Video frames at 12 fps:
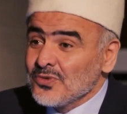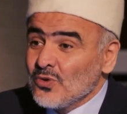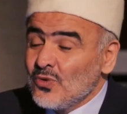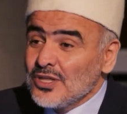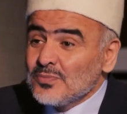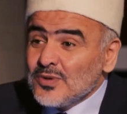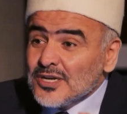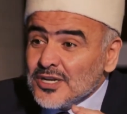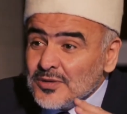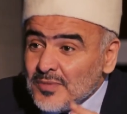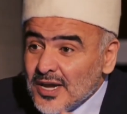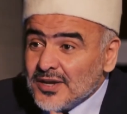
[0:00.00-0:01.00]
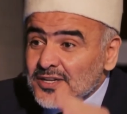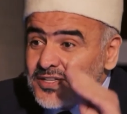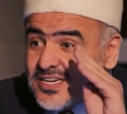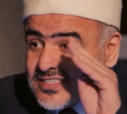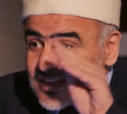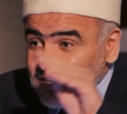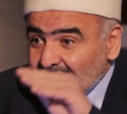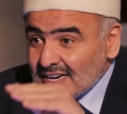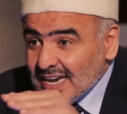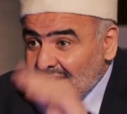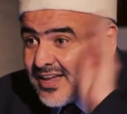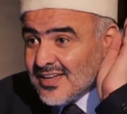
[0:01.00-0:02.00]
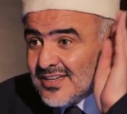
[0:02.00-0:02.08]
وإذ بالإيمان هداية الله له